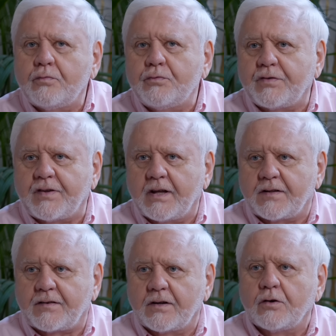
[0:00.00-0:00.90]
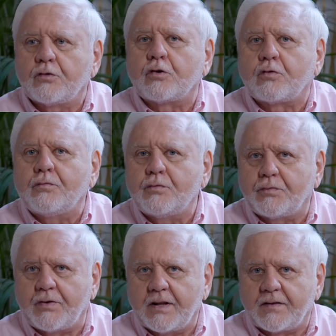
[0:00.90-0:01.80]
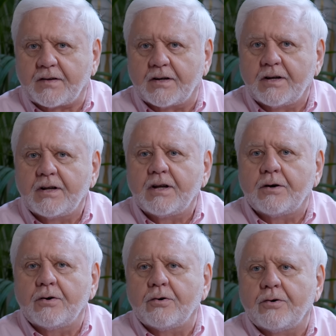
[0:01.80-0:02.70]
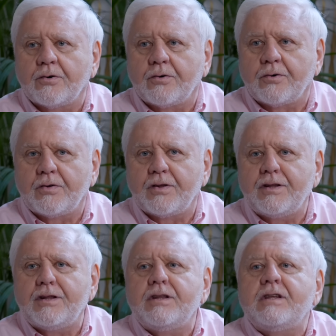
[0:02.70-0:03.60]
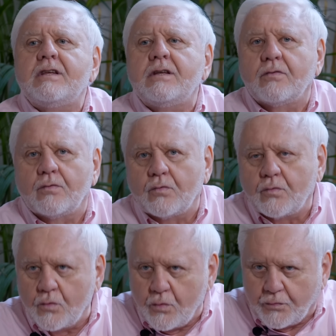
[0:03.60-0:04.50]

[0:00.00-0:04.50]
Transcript: où vous êtes, ce que vous faites, ni où